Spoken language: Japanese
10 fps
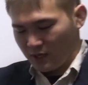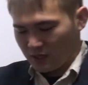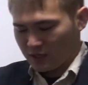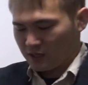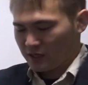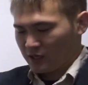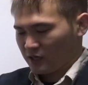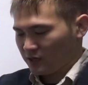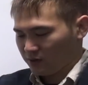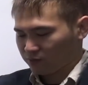
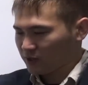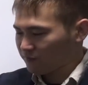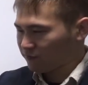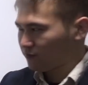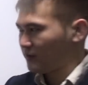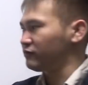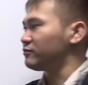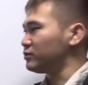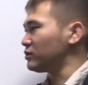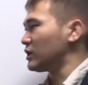2つまず
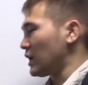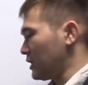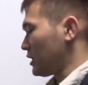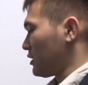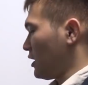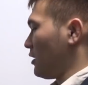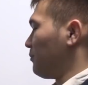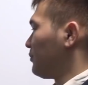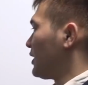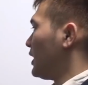分解できて、
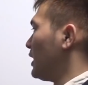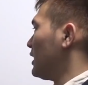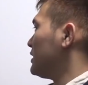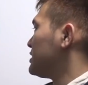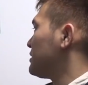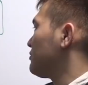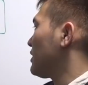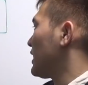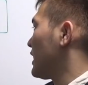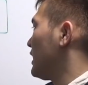自分
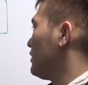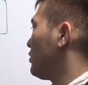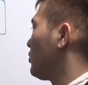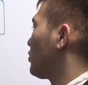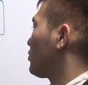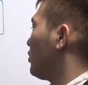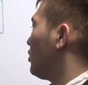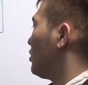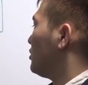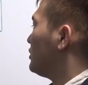が原因のもの
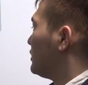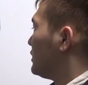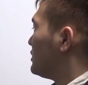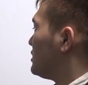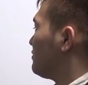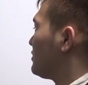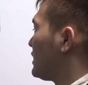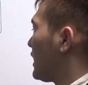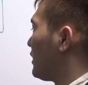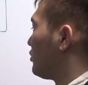と、自分
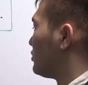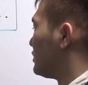以外の